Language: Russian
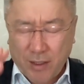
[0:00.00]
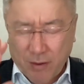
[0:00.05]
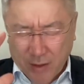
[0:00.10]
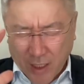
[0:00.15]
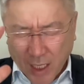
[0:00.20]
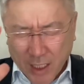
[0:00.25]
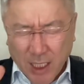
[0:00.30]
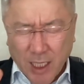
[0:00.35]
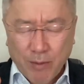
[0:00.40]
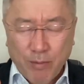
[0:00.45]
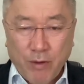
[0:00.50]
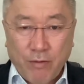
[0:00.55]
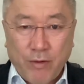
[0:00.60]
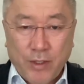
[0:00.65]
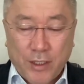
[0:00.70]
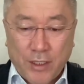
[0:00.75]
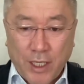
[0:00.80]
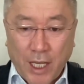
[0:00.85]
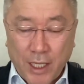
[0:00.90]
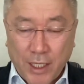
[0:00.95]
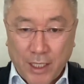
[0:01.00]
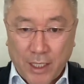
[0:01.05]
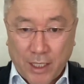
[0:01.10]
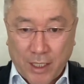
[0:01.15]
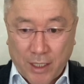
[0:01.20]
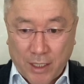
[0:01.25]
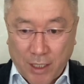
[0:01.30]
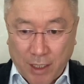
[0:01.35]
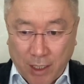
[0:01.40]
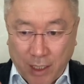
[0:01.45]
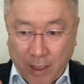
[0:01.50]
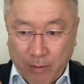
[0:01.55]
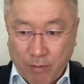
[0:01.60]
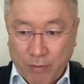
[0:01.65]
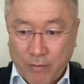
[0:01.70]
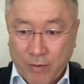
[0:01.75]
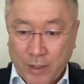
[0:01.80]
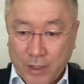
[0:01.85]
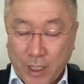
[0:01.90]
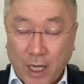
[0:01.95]
Какие бы вы знания, какие
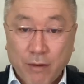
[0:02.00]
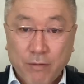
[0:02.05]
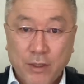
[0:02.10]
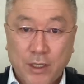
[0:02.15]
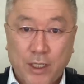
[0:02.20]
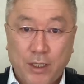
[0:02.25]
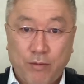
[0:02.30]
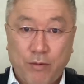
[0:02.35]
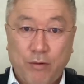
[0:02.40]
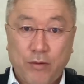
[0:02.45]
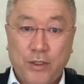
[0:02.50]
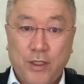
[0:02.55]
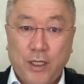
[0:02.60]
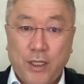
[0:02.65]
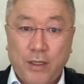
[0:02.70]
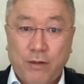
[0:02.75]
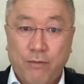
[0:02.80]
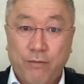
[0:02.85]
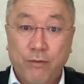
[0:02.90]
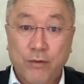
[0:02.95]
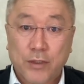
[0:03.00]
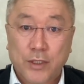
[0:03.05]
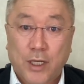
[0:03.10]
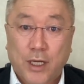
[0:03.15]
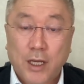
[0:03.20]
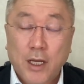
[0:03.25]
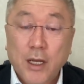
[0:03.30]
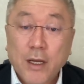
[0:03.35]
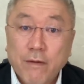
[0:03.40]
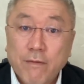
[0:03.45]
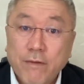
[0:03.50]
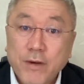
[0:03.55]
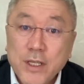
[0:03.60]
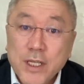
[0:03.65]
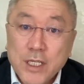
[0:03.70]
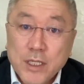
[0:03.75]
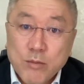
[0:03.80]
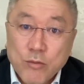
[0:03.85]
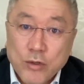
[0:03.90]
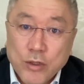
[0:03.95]
бы вы навыки не получили в вузах, вы
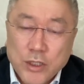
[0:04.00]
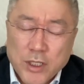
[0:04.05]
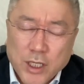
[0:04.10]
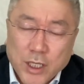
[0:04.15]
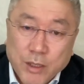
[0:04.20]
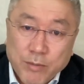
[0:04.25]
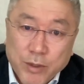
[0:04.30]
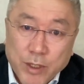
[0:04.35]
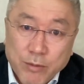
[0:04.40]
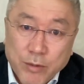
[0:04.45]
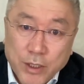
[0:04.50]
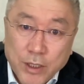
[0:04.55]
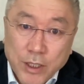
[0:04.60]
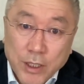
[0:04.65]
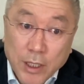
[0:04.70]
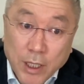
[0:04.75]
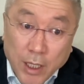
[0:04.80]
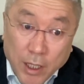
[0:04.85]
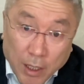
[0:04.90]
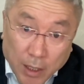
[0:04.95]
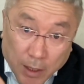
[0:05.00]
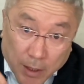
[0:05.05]
не сможете их применить